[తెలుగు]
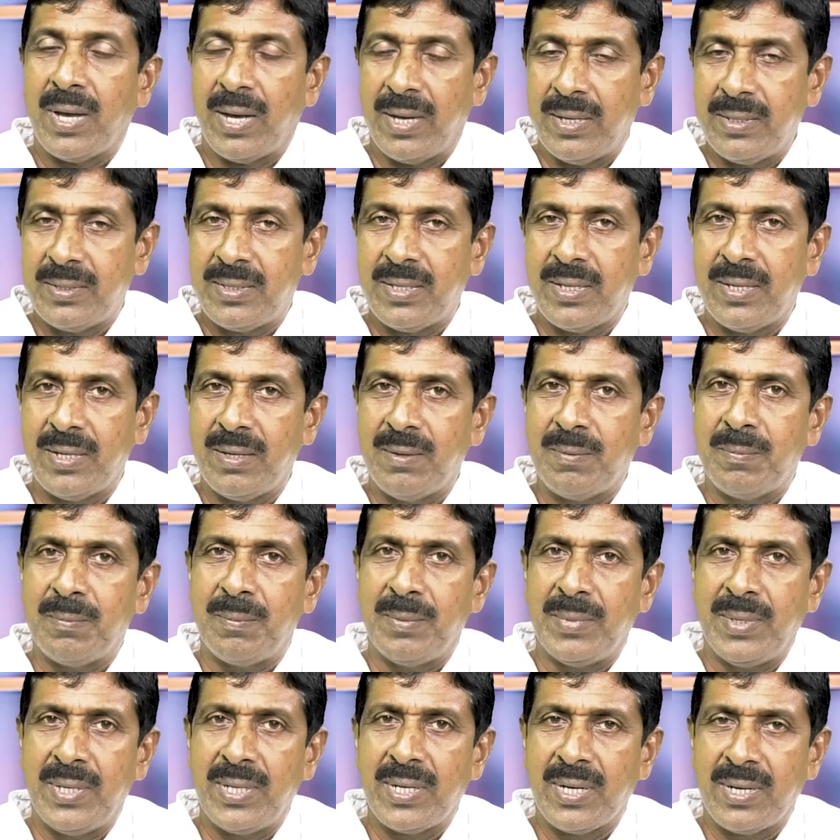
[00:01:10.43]
అయితే
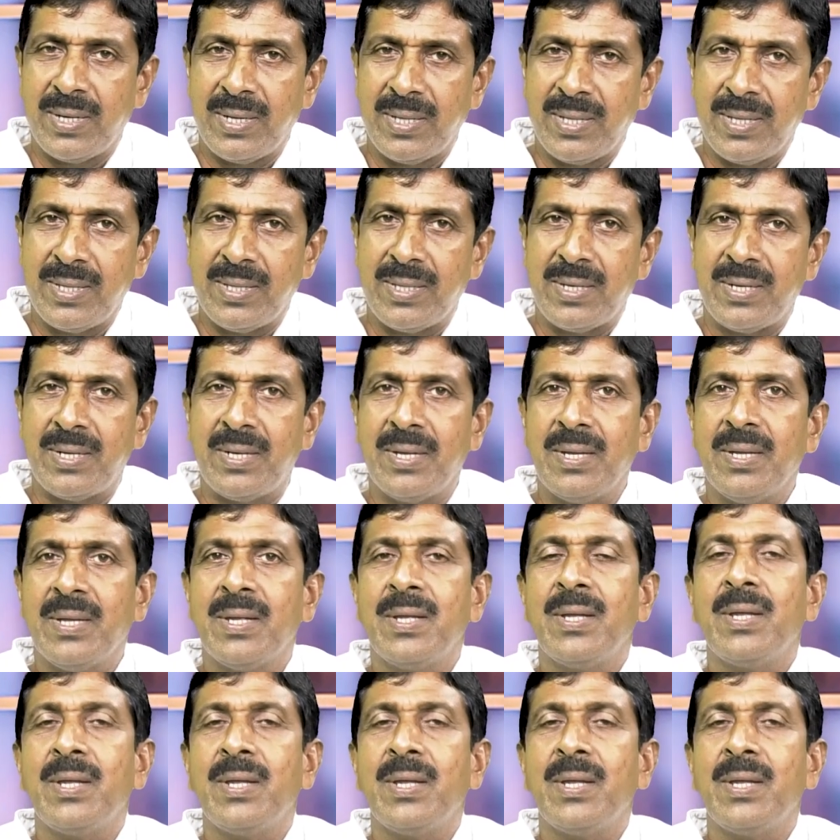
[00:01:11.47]
మీరన్నది ఏంటంటే